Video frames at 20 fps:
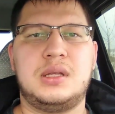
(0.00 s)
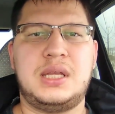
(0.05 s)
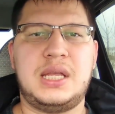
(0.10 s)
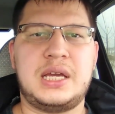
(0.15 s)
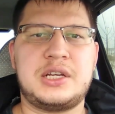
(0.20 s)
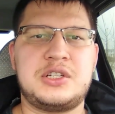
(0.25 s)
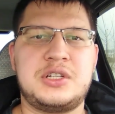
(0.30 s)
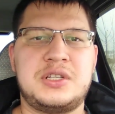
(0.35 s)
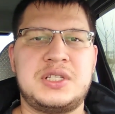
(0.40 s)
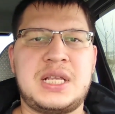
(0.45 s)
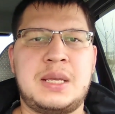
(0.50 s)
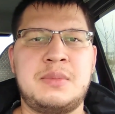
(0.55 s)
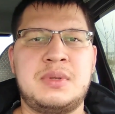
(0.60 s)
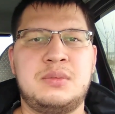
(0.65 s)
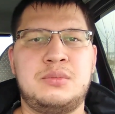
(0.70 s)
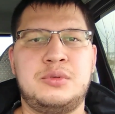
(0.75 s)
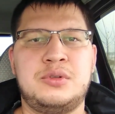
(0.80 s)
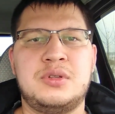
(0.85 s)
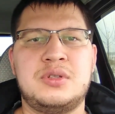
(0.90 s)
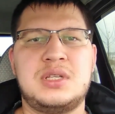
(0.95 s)
Также
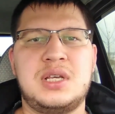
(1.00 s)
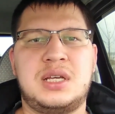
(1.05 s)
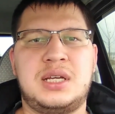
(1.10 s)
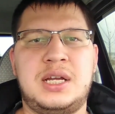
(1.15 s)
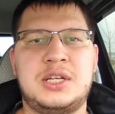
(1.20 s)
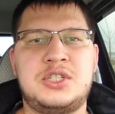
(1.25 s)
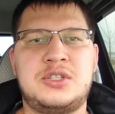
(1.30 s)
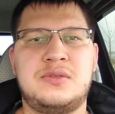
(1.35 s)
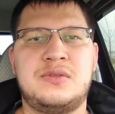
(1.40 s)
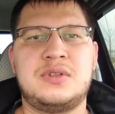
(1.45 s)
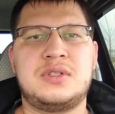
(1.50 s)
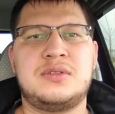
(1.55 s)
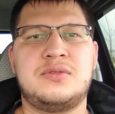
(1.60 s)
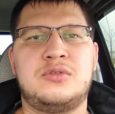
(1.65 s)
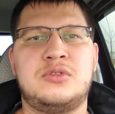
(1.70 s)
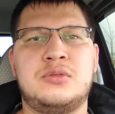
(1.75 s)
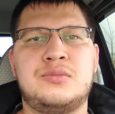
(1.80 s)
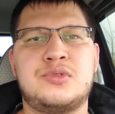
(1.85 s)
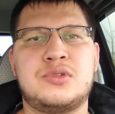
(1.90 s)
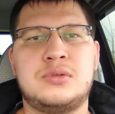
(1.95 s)
экзамен будет заканчиваться
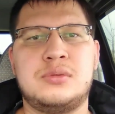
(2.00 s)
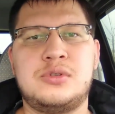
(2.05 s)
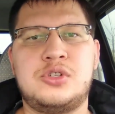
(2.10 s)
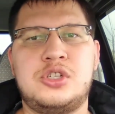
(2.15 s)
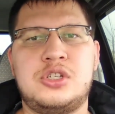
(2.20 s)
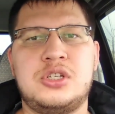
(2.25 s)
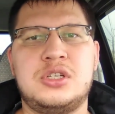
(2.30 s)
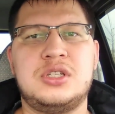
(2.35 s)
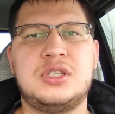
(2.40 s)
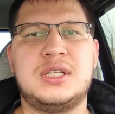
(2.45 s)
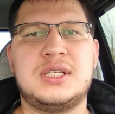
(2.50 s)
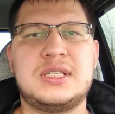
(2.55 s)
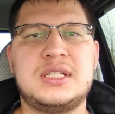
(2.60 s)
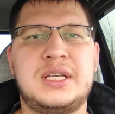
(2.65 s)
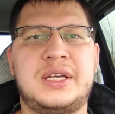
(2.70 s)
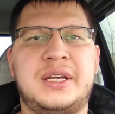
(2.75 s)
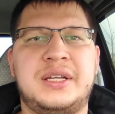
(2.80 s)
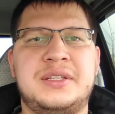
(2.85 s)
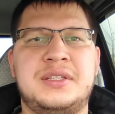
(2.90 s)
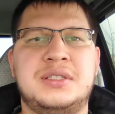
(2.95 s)
в том случае,
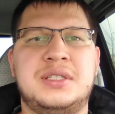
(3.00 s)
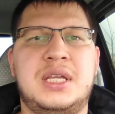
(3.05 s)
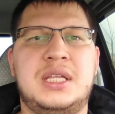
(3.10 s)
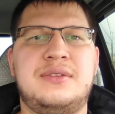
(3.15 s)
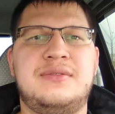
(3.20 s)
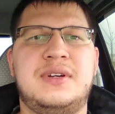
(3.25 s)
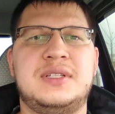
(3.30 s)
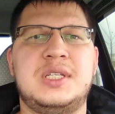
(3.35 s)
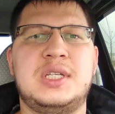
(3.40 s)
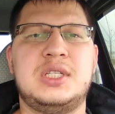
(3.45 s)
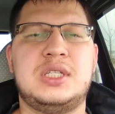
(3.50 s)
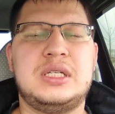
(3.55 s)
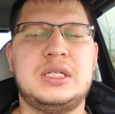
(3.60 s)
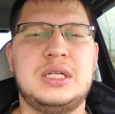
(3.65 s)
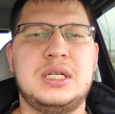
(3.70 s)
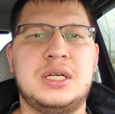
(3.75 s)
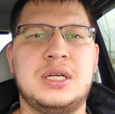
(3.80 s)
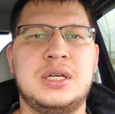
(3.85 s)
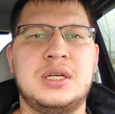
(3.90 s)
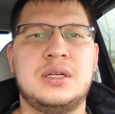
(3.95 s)
если кандидат
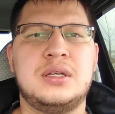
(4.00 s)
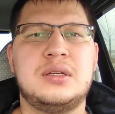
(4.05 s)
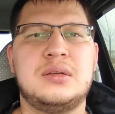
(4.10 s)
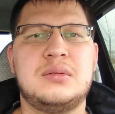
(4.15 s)
водители